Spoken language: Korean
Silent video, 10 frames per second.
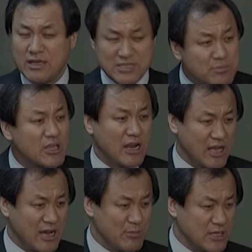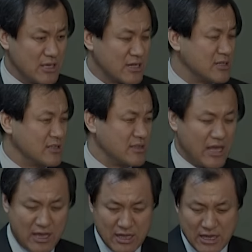찹쌀 한 가마니.
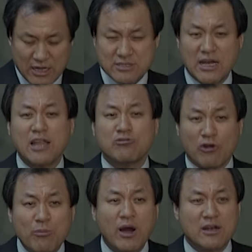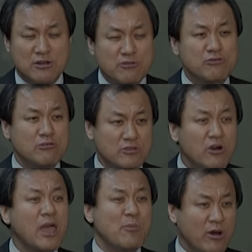그런데 그저 한 두 말 주고
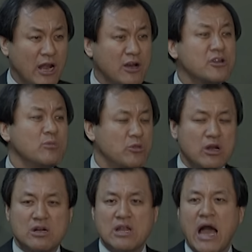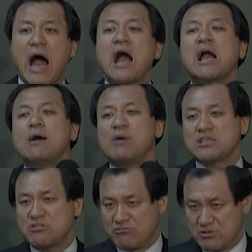떡에 먹어라. 그러면 될 걸 한
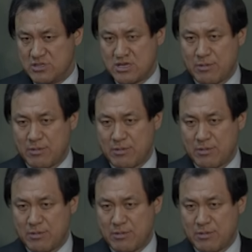가마니 주는 거지.